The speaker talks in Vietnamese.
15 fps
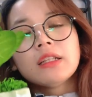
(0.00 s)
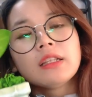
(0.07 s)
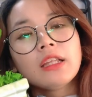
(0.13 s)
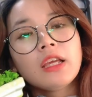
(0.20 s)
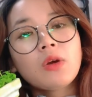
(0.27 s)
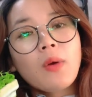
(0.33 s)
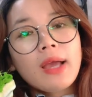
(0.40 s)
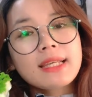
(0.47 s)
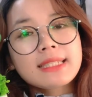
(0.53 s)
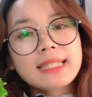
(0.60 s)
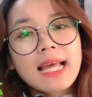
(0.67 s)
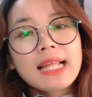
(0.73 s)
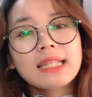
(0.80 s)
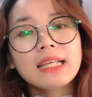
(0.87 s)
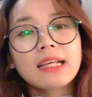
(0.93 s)
thì ngoài
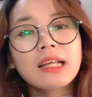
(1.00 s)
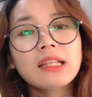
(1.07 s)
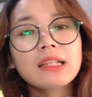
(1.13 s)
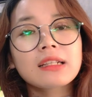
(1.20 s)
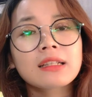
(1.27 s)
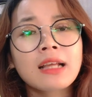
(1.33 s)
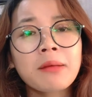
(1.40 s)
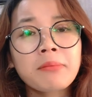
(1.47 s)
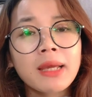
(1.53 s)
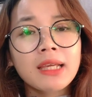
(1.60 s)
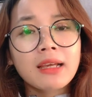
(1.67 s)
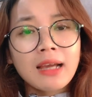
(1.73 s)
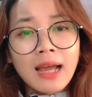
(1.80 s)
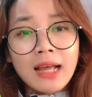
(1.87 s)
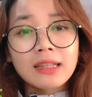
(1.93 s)
ra thì các các mệnh
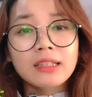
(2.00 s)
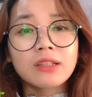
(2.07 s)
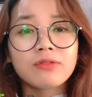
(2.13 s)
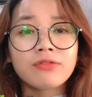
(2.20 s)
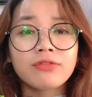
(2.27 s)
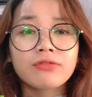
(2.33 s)
khác thì